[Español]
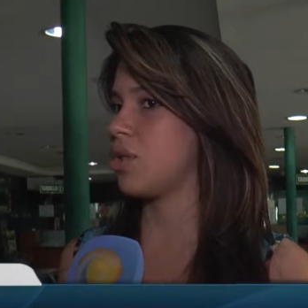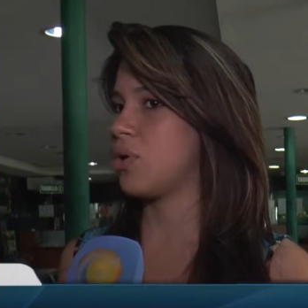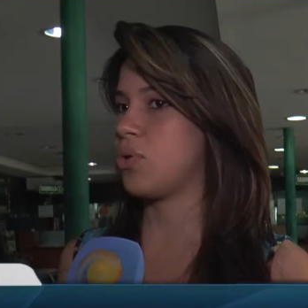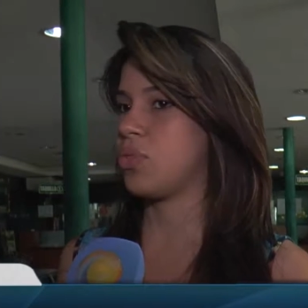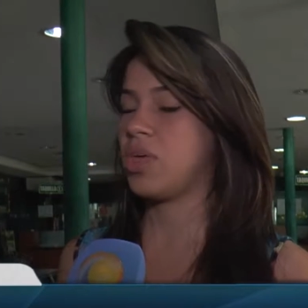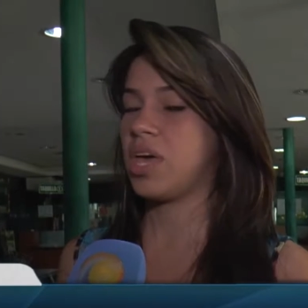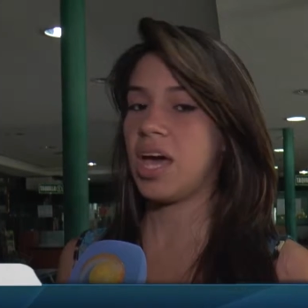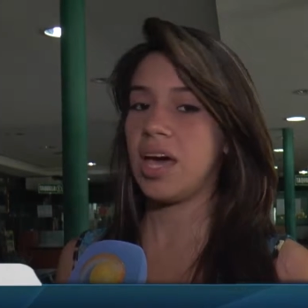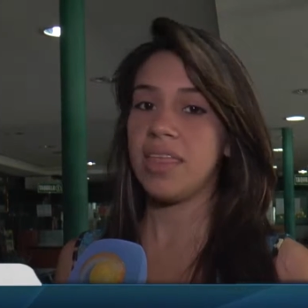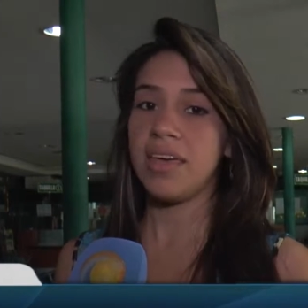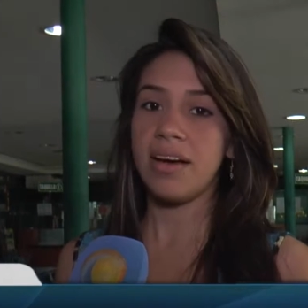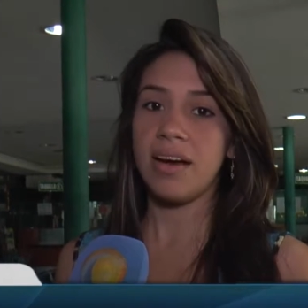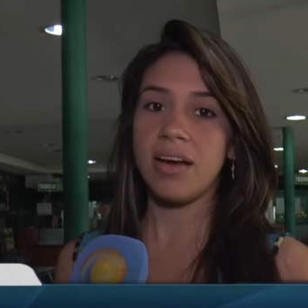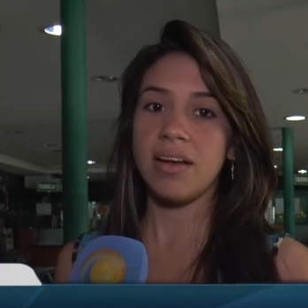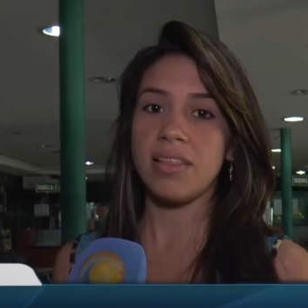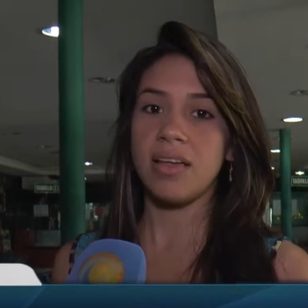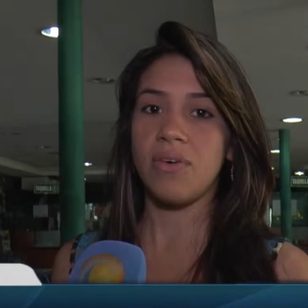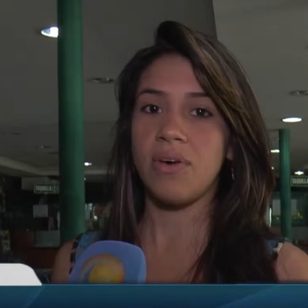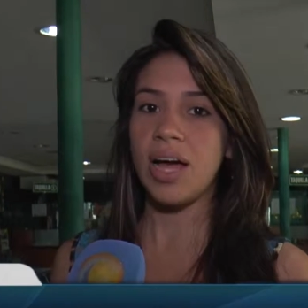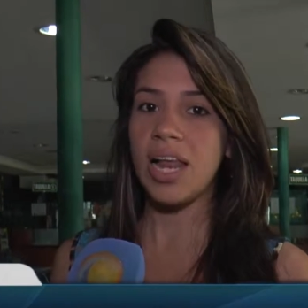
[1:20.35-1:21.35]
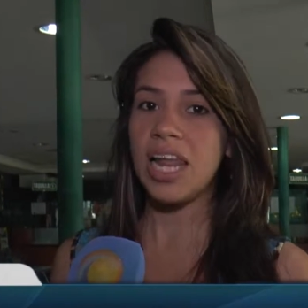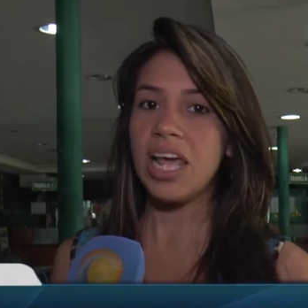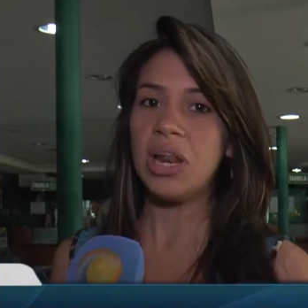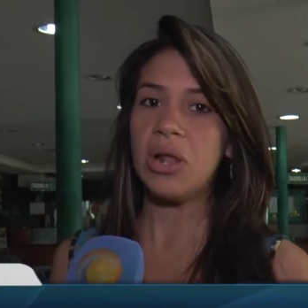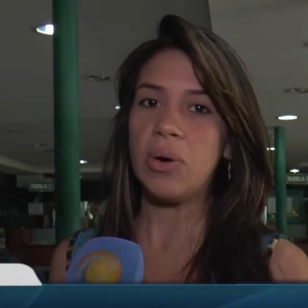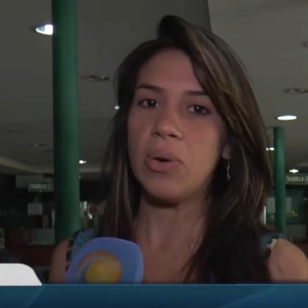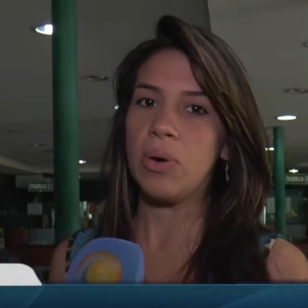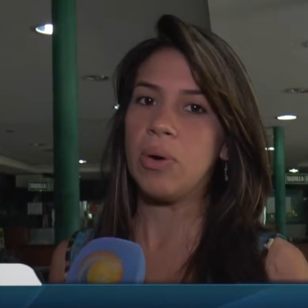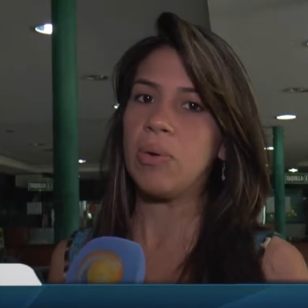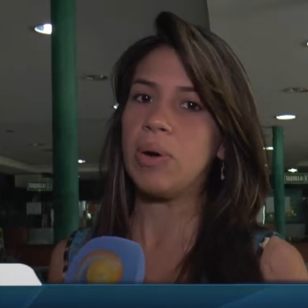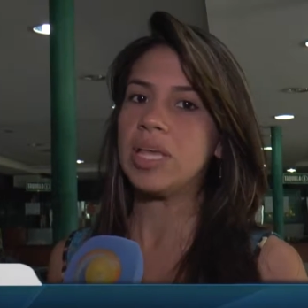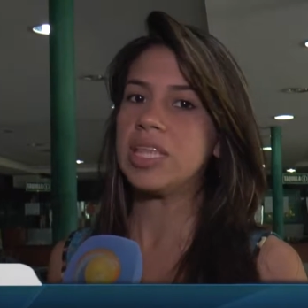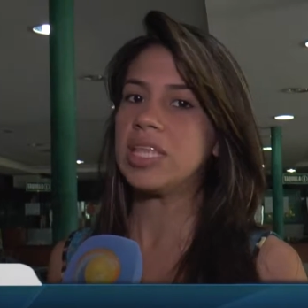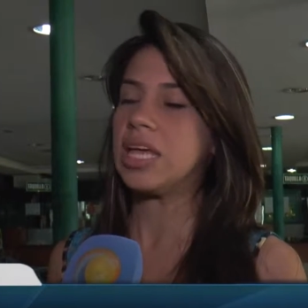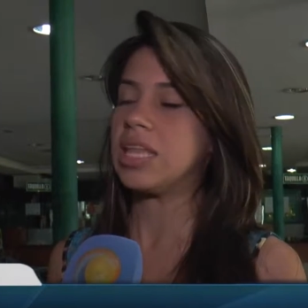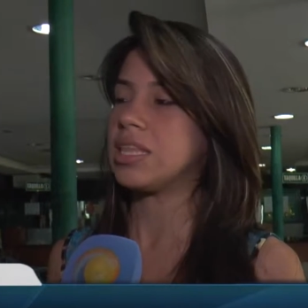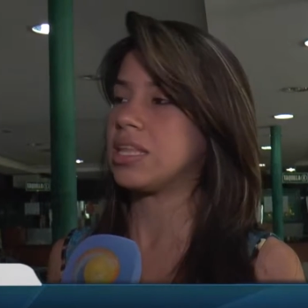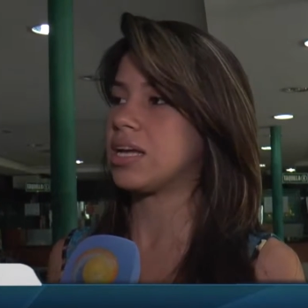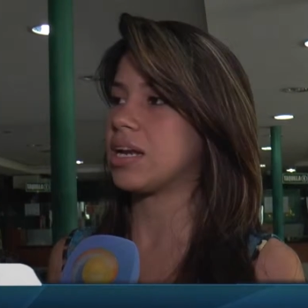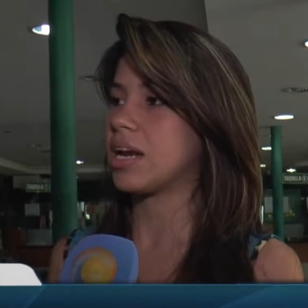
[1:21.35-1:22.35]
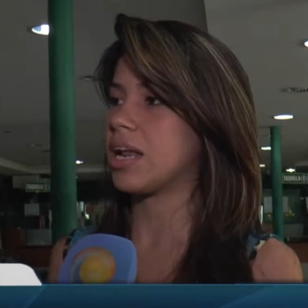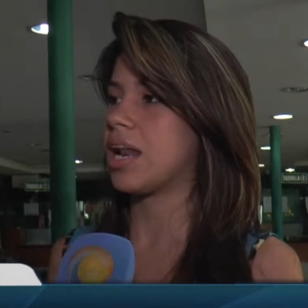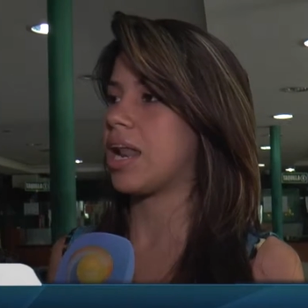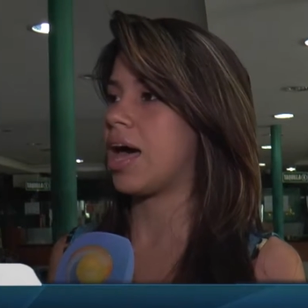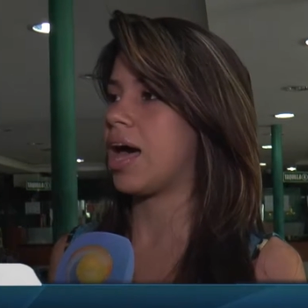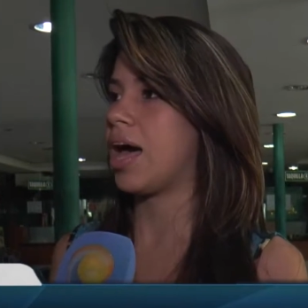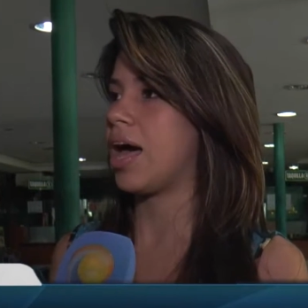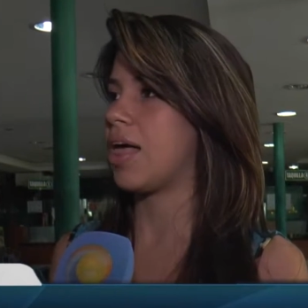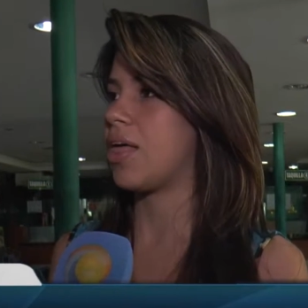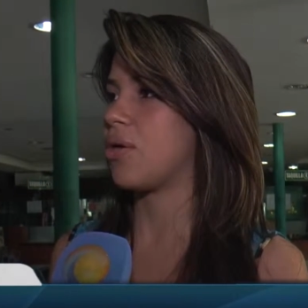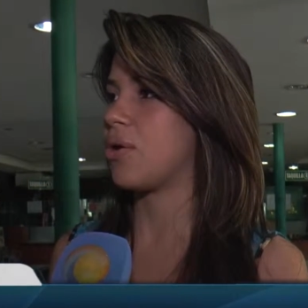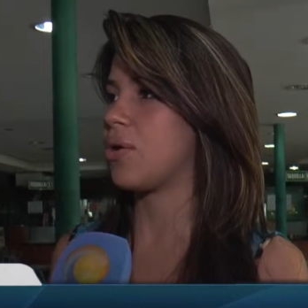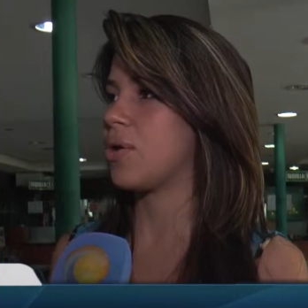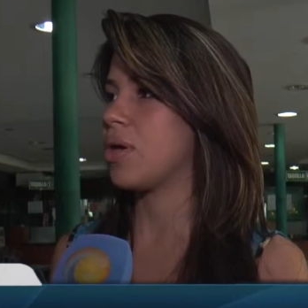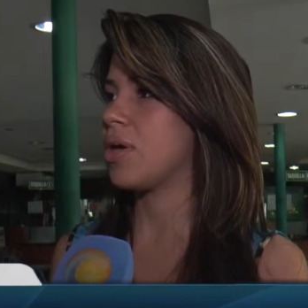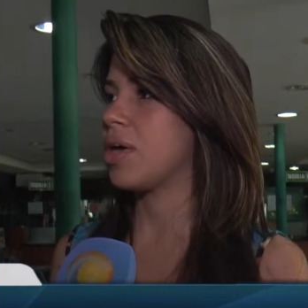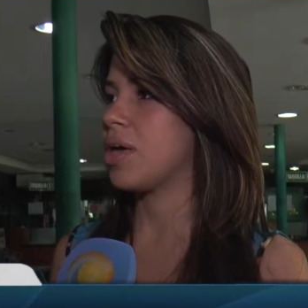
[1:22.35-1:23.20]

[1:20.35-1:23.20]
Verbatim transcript: los días de carnaval, lo veo bastante relajado.